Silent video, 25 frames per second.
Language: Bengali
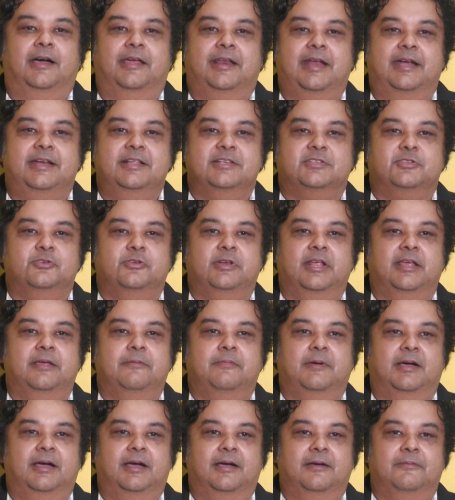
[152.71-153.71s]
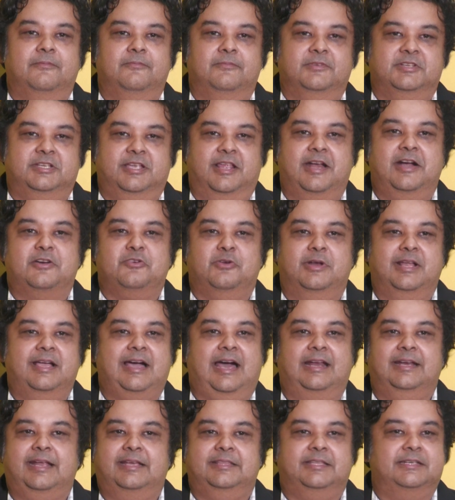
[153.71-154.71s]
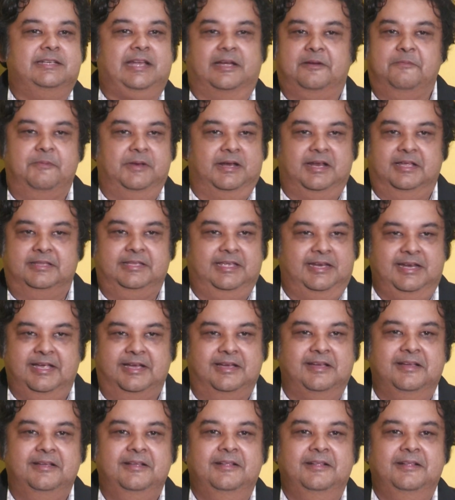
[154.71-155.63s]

রেডিসনে বা সেরাটনে গান গাইতে ডাকবে না তাই না